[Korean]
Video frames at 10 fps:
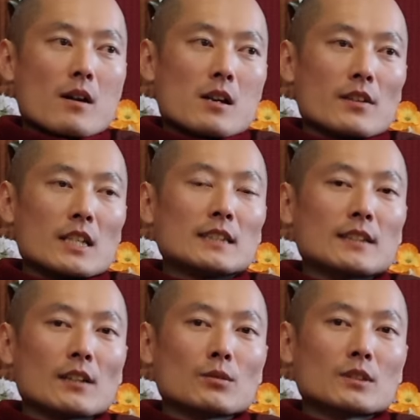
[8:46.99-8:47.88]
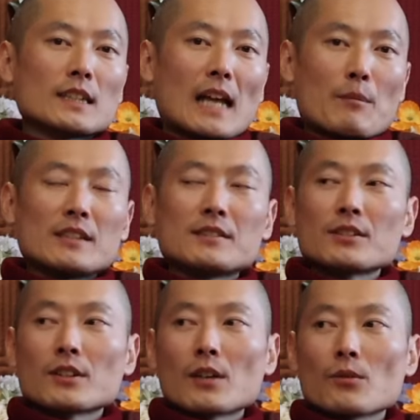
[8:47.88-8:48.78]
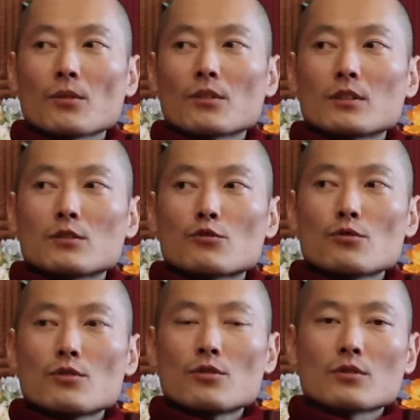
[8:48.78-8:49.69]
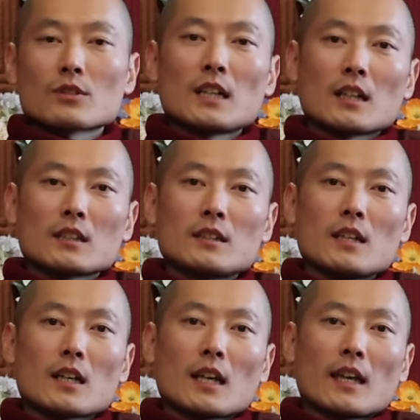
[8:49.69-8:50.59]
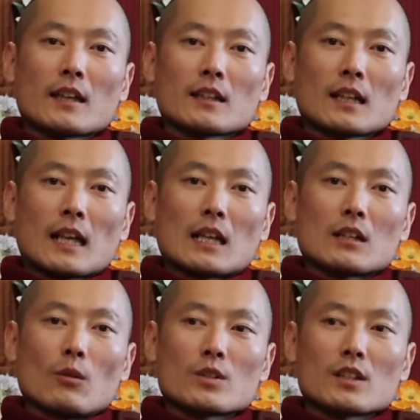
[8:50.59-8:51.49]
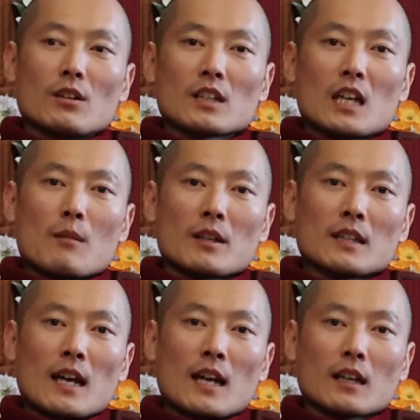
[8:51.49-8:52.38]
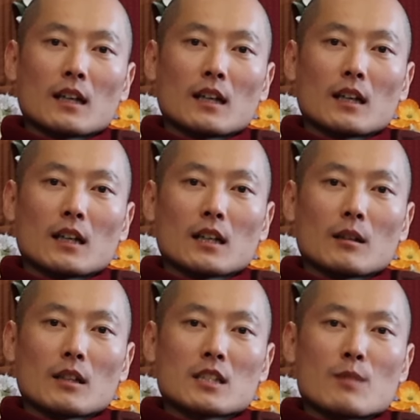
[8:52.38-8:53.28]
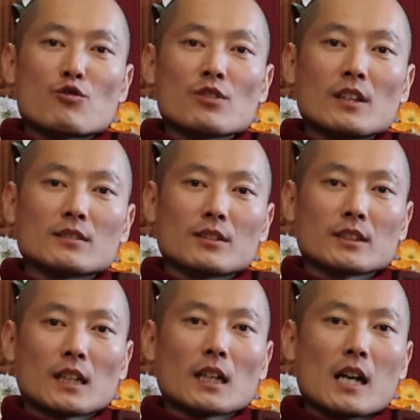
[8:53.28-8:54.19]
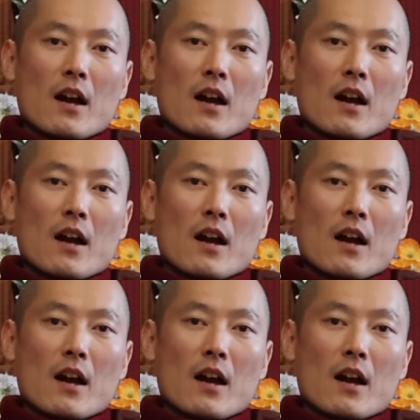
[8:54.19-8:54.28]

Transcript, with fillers: 그래서 일상에서도 그게 남아 있어요. 계속 쭉 그냥 내 오직 여기에만 딱 집중이 돼 있어요. 그냥